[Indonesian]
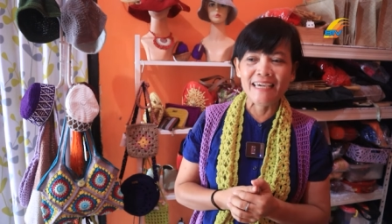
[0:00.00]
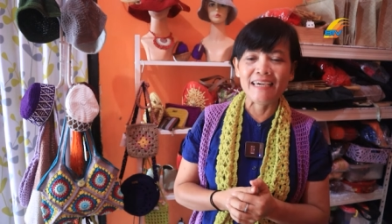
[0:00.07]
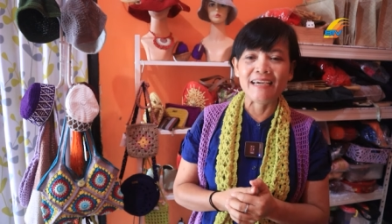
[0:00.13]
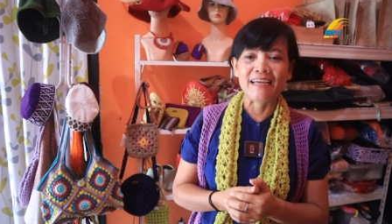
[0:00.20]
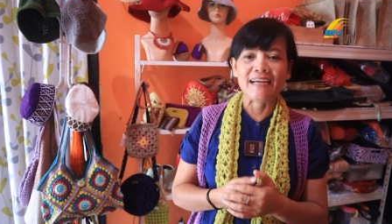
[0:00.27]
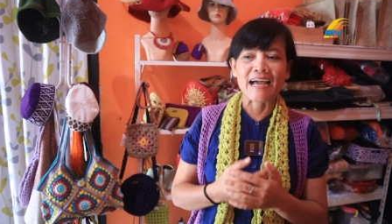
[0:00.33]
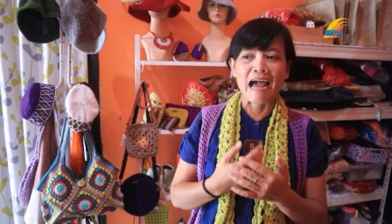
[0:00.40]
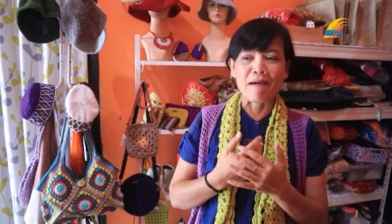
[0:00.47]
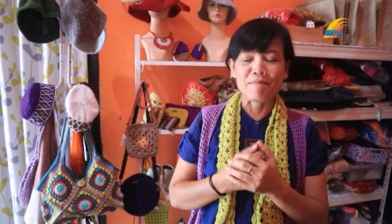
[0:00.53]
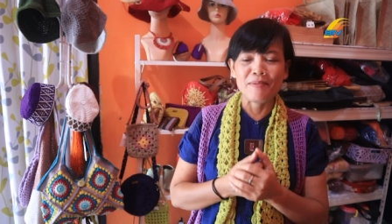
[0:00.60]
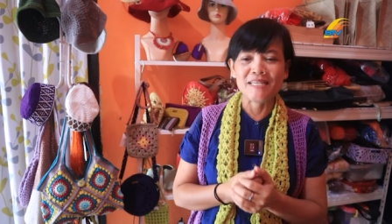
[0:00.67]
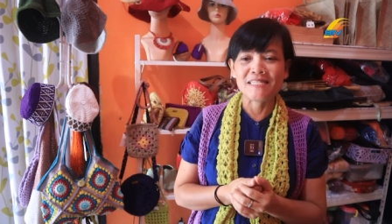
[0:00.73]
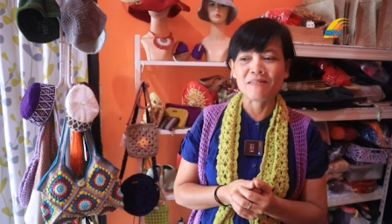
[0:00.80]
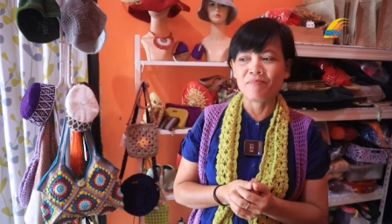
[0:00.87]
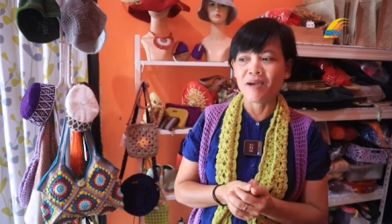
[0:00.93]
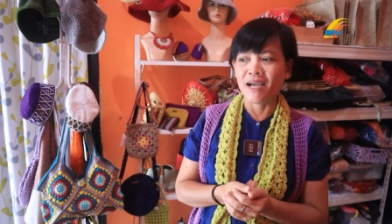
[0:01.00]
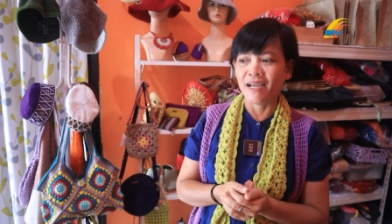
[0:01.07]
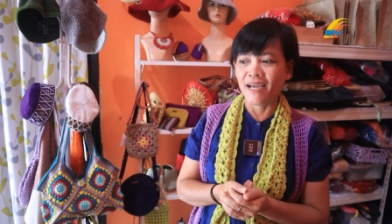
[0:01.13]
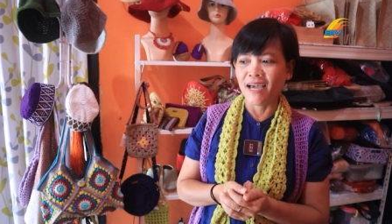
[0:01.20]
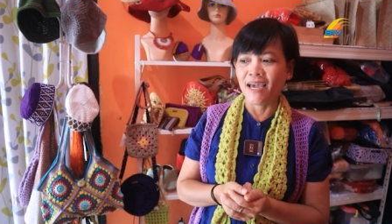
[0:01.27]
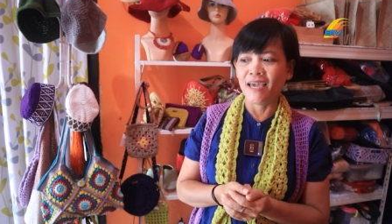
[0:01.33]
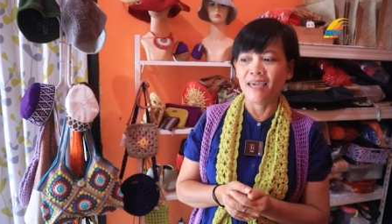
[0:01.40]
nah. kami
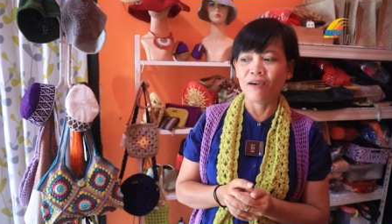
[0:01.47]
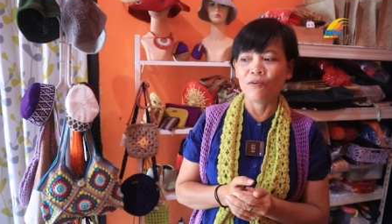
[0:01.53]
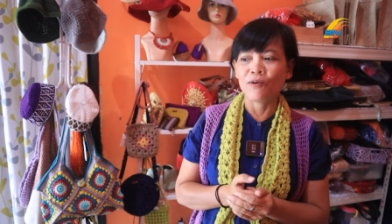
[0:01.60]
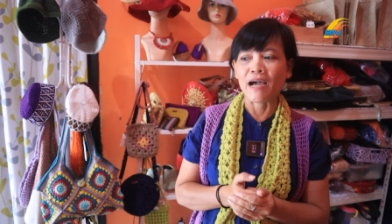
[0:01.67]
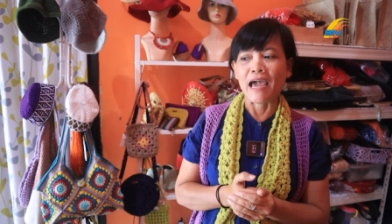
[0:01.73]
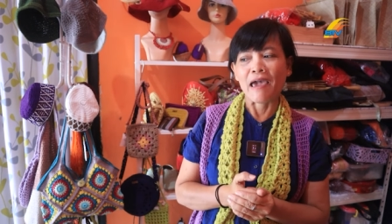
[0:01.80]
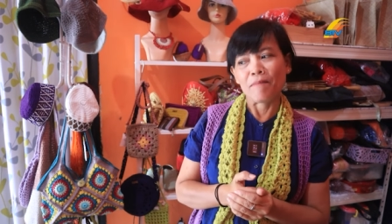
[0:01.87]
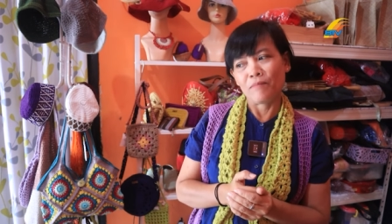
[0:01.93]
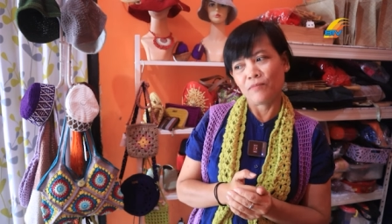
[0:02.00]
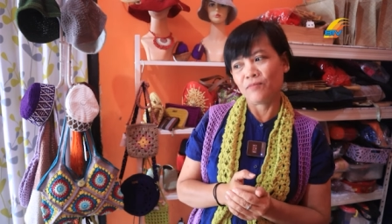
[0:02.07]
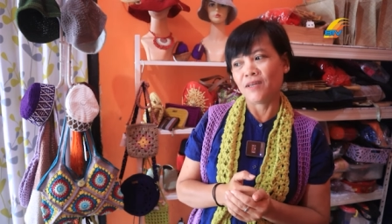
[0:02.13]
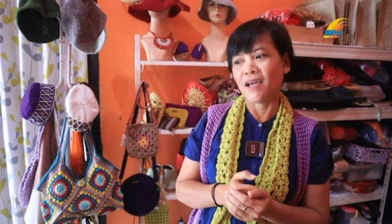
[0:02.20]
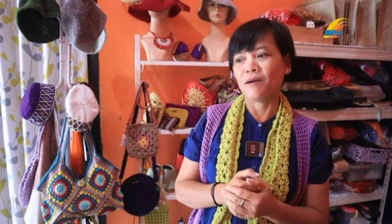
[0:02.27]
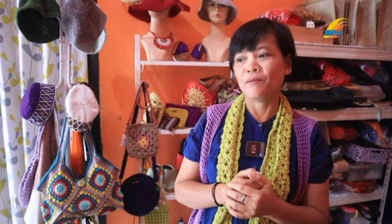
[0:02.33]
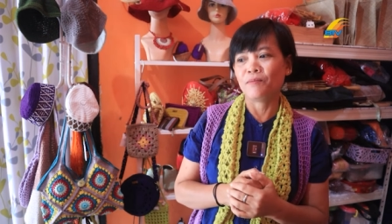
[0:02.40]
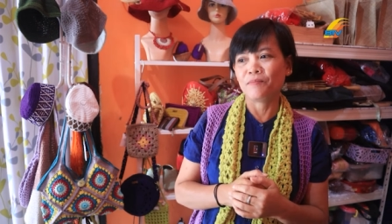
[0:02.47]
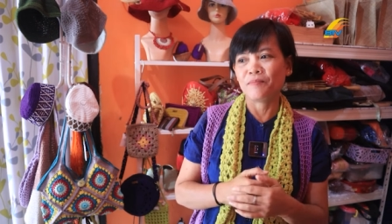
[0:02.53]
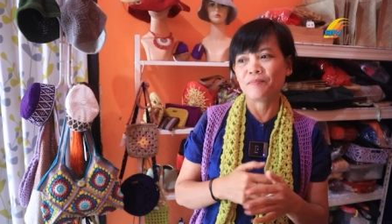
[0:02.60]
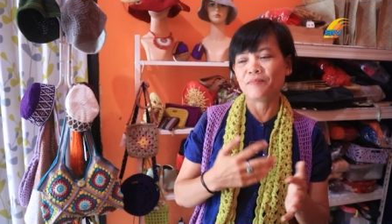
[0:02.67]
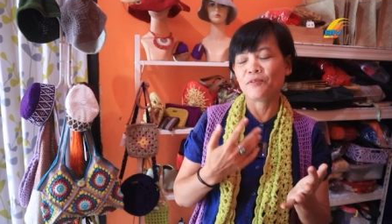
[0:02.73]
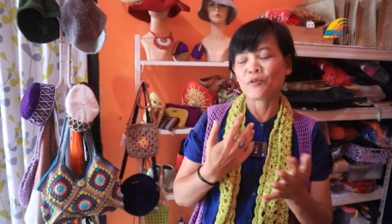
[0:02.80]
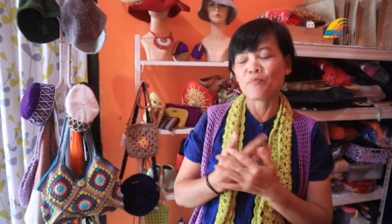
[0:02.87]
sebagai UKM yang
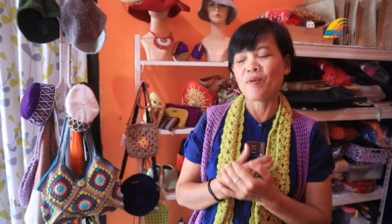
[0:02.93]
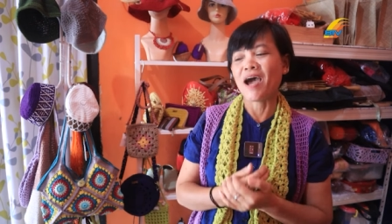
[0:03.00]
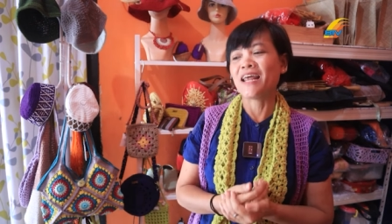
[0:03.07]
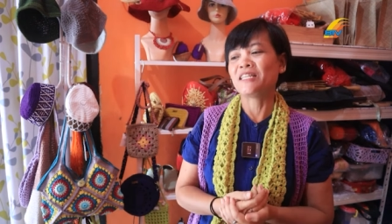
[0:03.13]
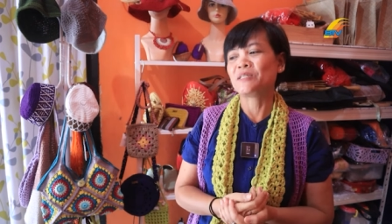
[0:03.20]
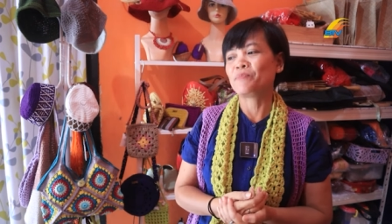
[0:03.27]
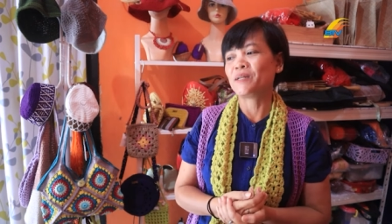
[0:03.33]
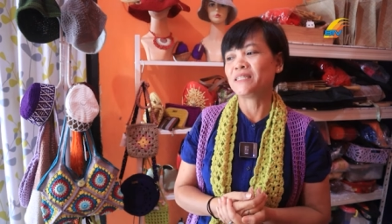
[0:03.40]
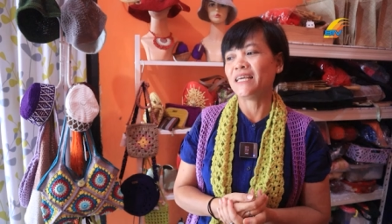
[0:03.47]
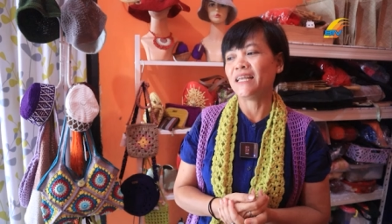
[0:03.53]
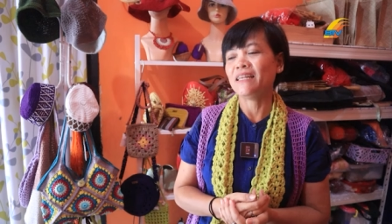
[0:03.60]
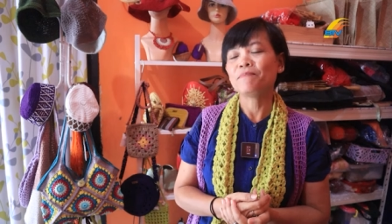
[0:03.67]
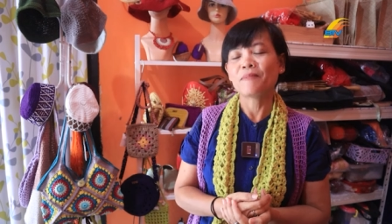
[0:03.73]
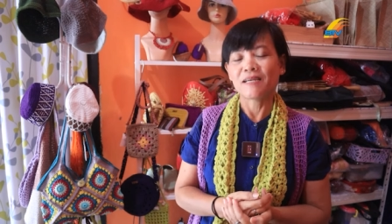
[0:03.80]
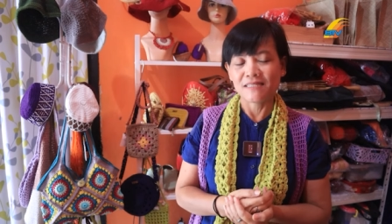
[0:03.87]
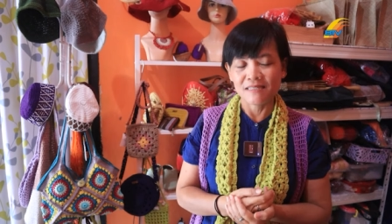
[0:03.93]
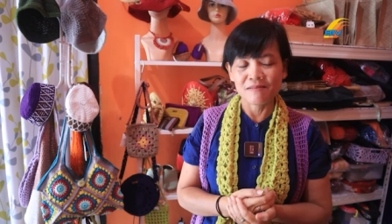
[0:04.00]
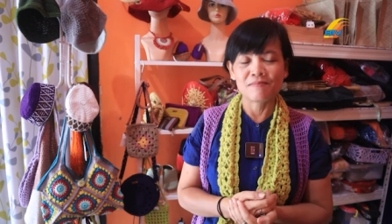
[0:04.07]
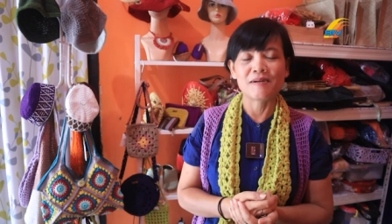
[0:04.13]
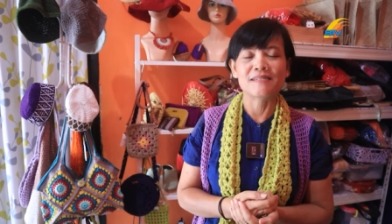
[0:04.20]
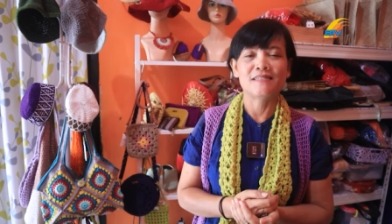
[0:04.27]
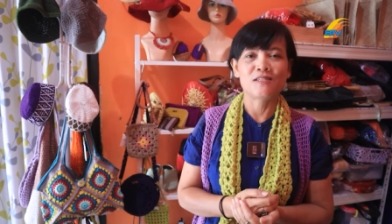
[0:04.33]
perumahan seperti ini masih
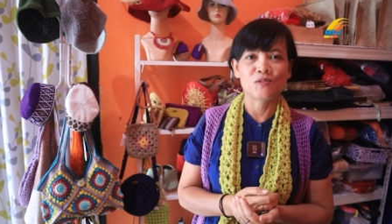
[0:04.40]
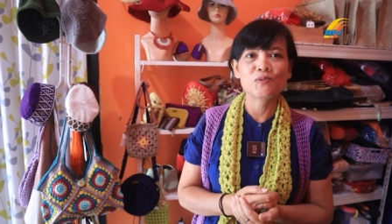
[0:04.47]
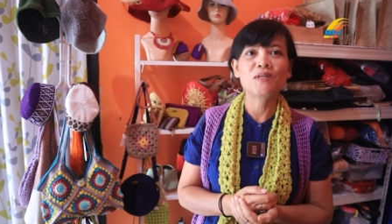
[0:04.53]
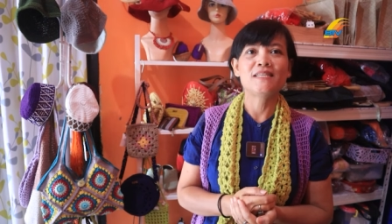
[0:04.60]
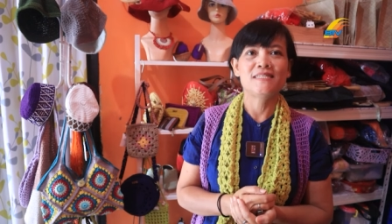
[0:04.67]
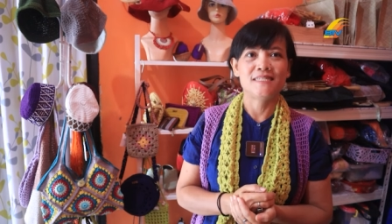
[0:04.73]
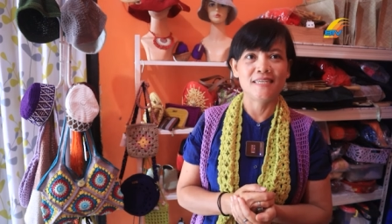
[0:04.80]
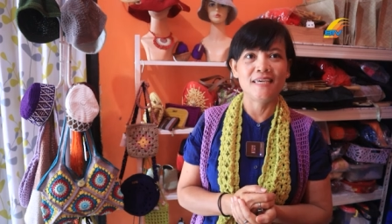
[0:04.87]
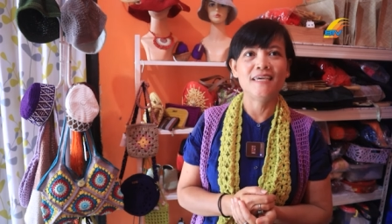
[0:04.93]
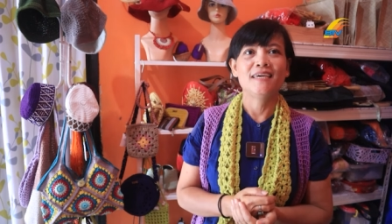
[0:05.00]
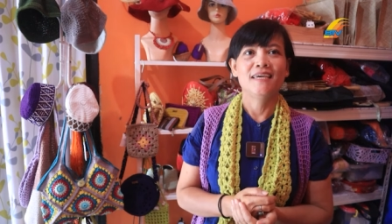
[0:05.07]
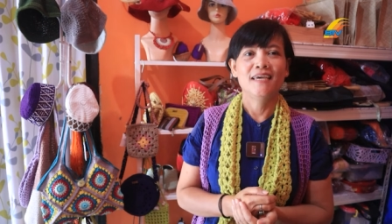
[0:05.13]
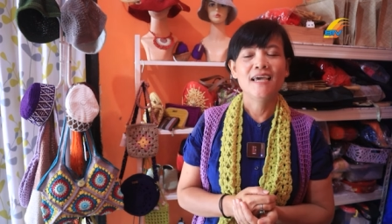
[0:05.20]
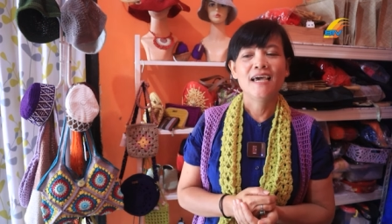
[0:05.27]
masih sulit sih.